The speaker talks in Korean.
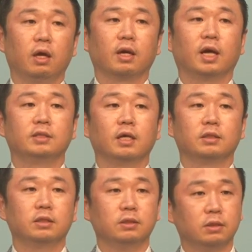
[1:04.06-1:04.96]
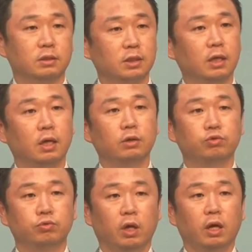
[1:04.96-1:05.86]
가장 큰 찬양
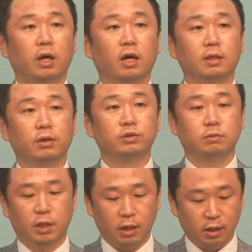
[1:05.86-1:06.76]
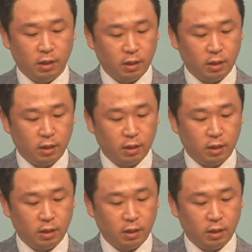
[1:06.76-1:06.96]
중에 하나였습니다.